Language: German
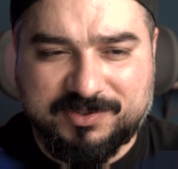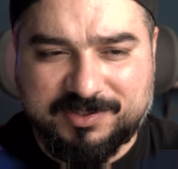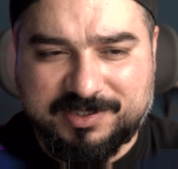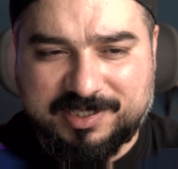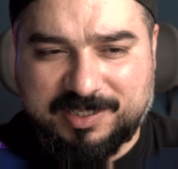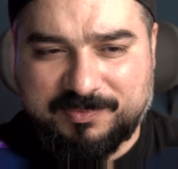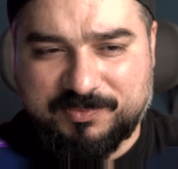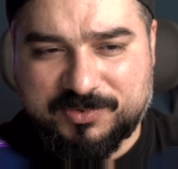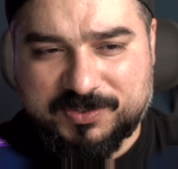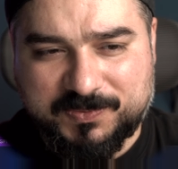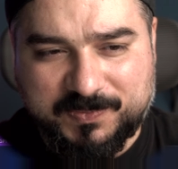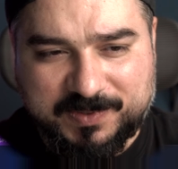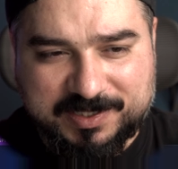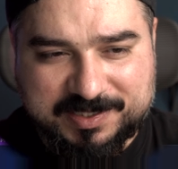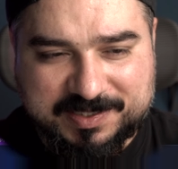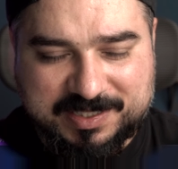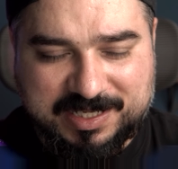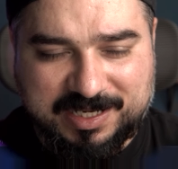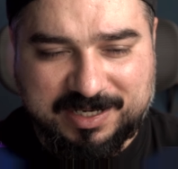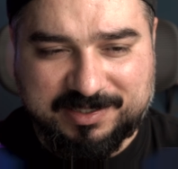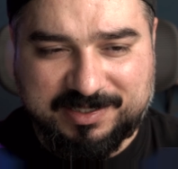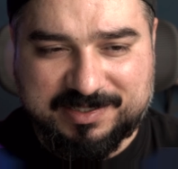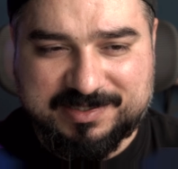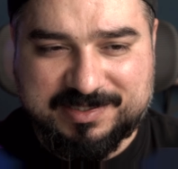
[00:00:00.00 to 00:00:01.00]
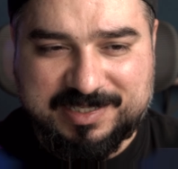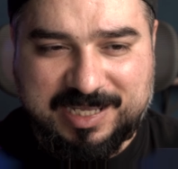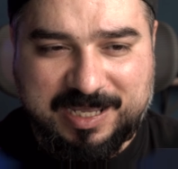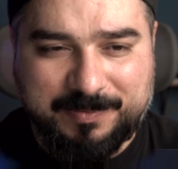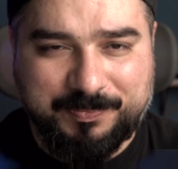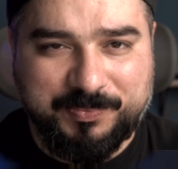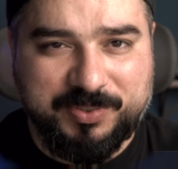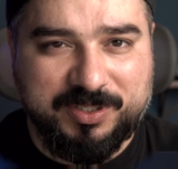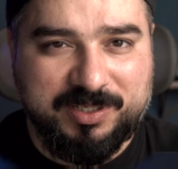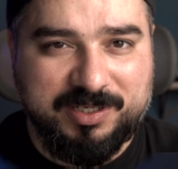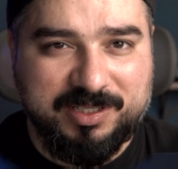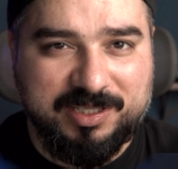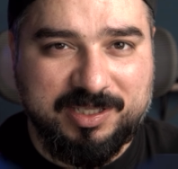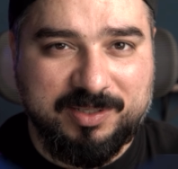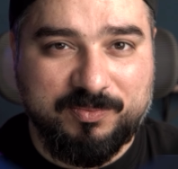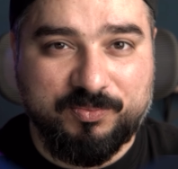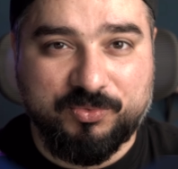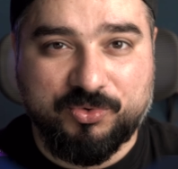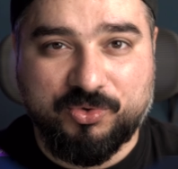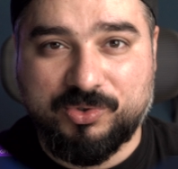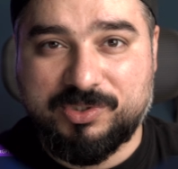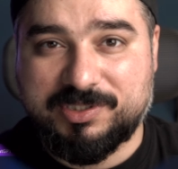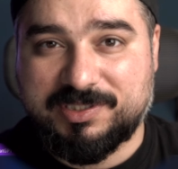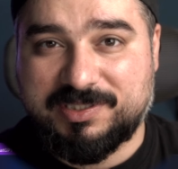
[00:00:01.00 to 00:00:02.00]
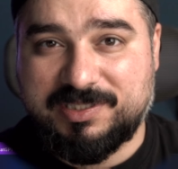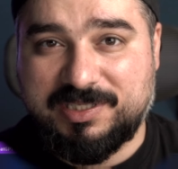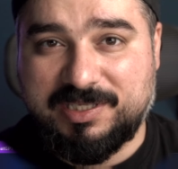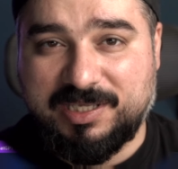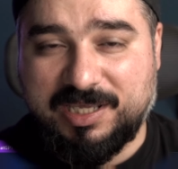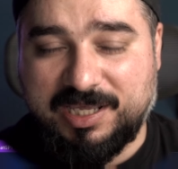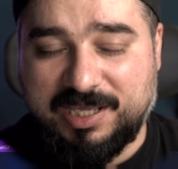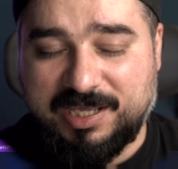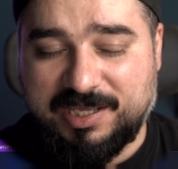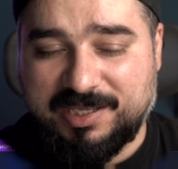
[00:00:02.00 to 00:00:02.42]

Und da muss man sagen, dass Apple eben durch die